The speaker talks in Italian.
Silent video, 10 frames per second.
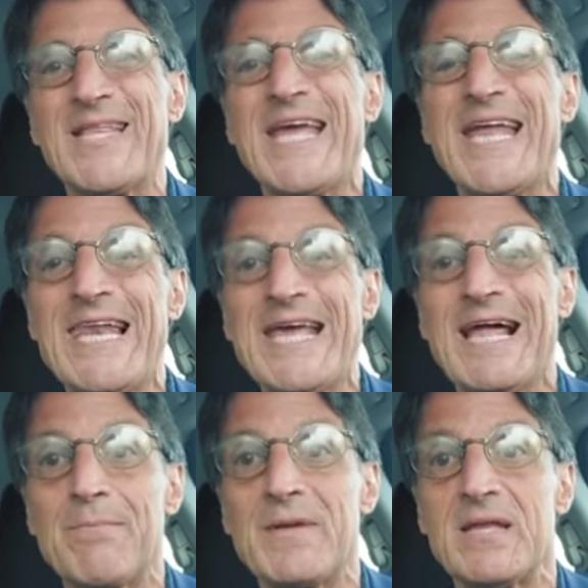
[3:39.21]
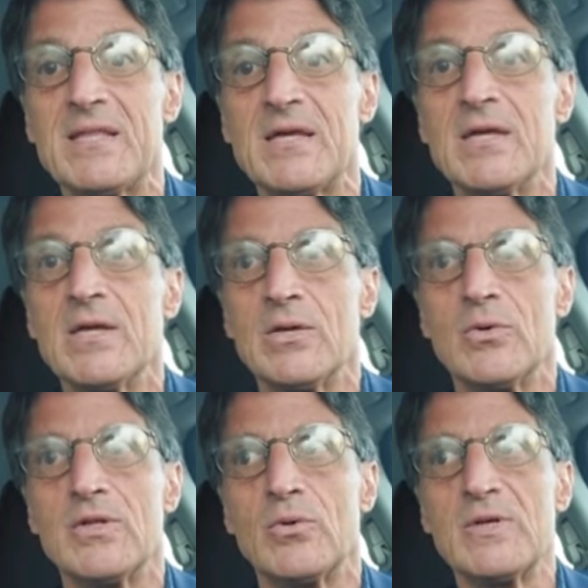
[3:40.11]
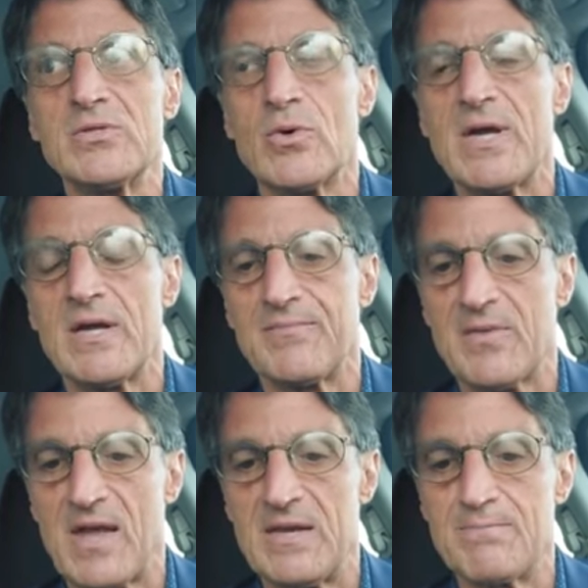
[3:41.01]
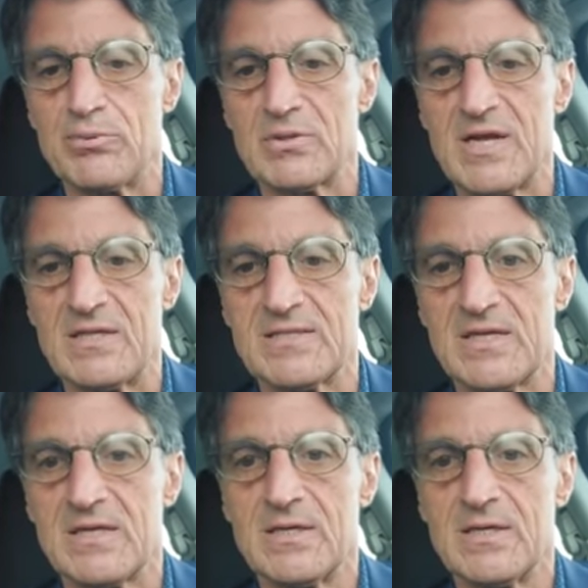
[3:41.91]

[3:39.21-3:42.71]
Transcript: possono essere sottratti tranquillamente e legalmente.